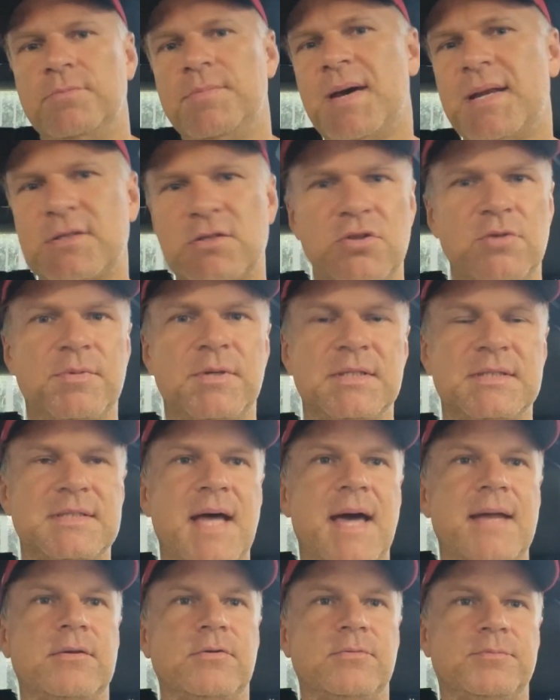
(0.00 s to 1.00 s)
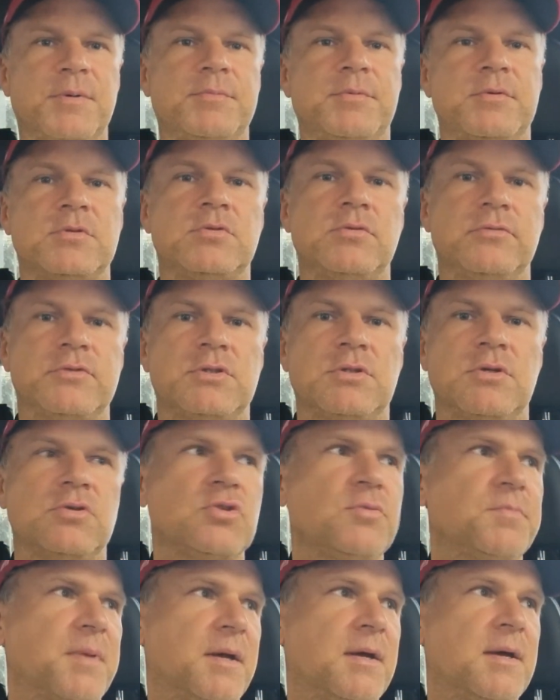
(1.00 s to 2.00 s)
Bardzo dobry stan, no po prostu wszystko
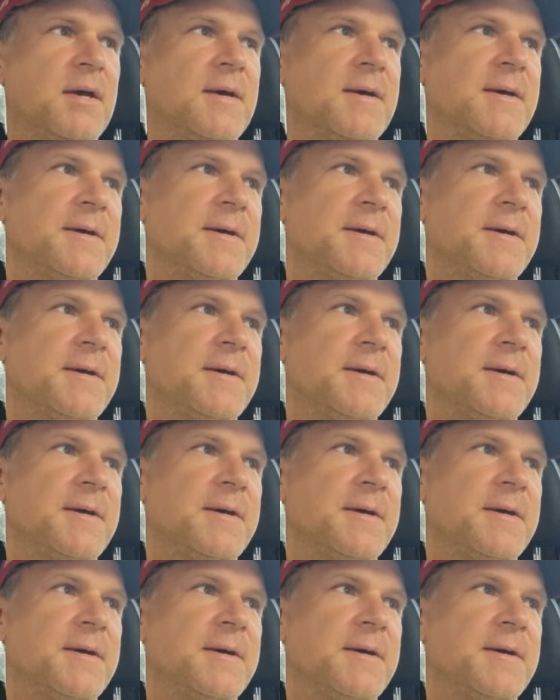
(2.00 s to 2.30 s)
super.